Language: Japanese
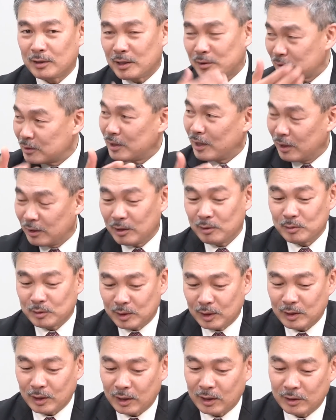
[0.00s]
りやすい例で
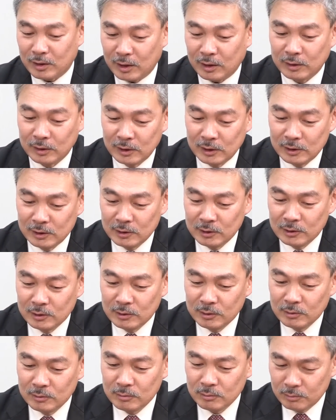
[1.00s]
言っただけで。
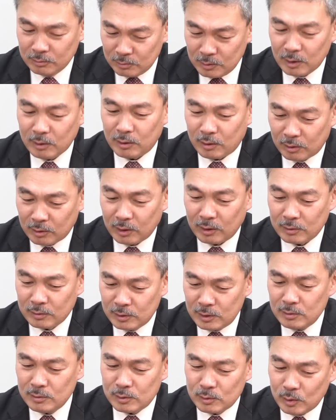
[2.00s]
うん、だからね、
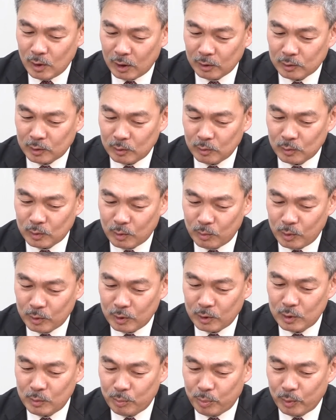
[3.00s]
人類の発展のため
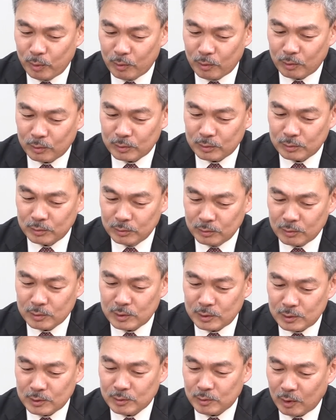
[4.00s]
には日本国の
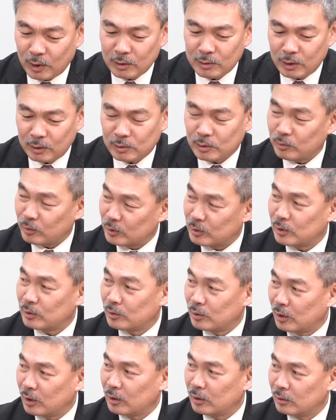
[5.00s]
自立と繁栄っていうのが
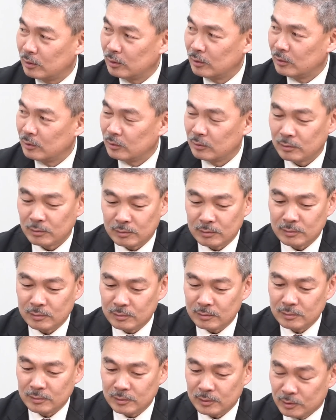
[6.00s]
絶対、はい、
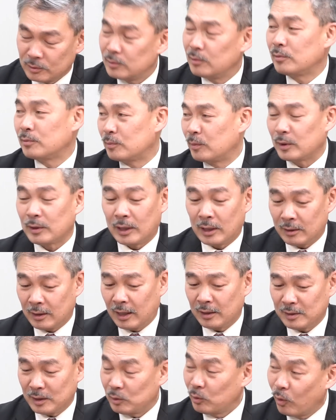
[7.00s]
うん必要、まあ、
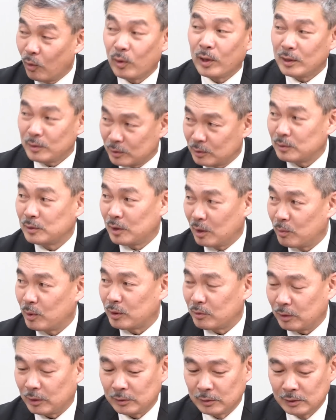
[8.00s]
繁栄に貢献するた
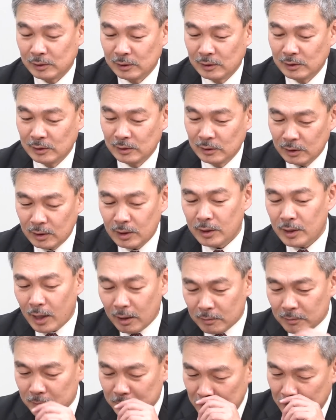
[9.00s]
めには。はい、で、
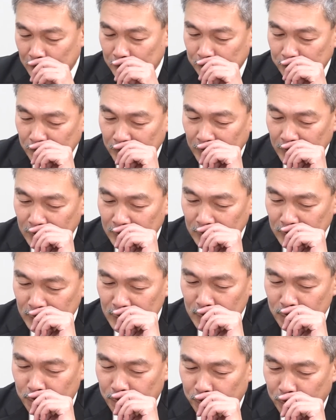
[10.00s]
逆に、
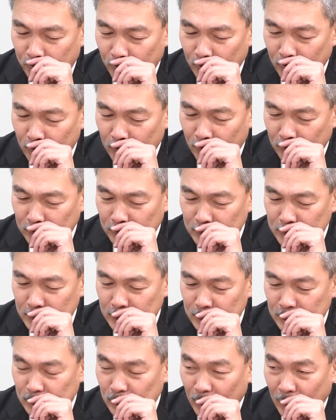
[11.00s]
日本国の
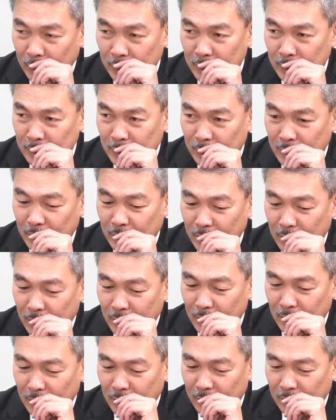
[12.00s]
自立と繁栄だけ考
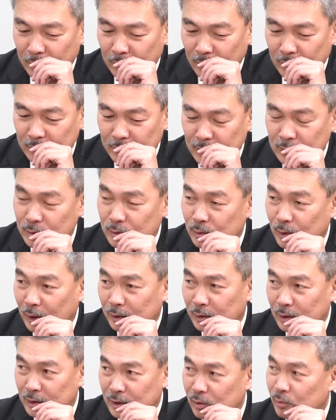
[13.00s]
えて人類の
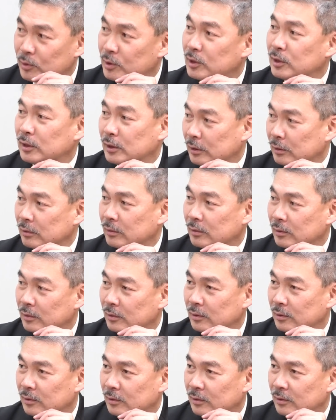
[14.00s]
発展寄与しひん。はい